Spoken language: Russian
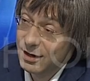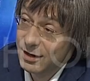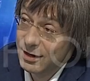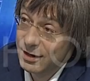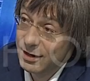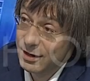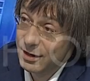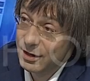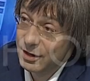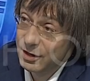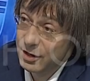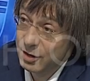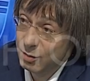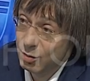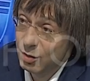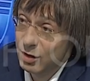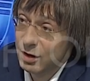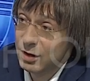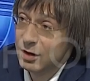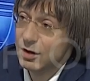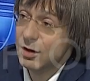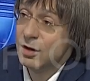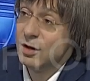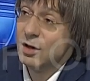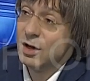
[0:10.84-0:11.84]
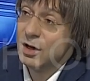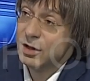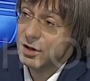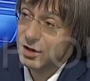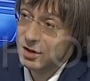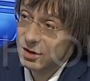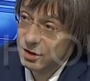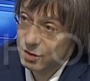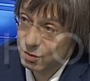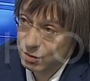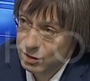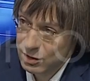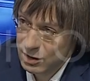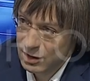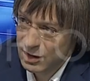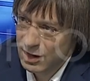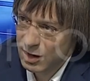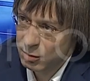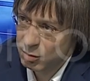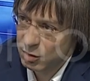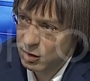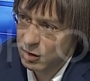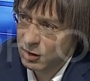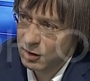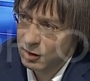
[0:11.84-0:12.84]
а, либо отдаются
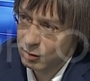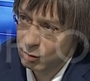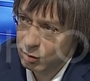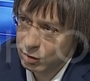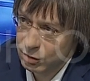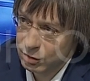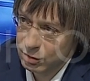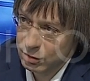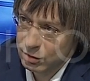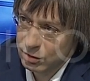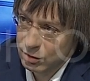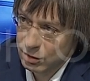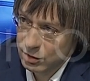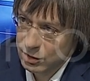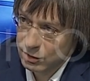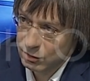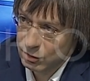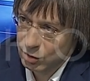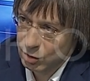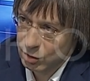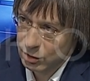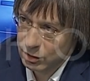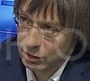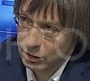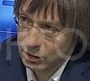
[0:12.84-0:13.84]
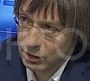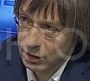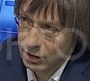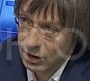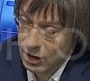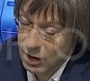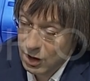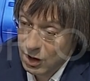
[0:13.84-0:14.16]
на переработку, то есть в толлинг.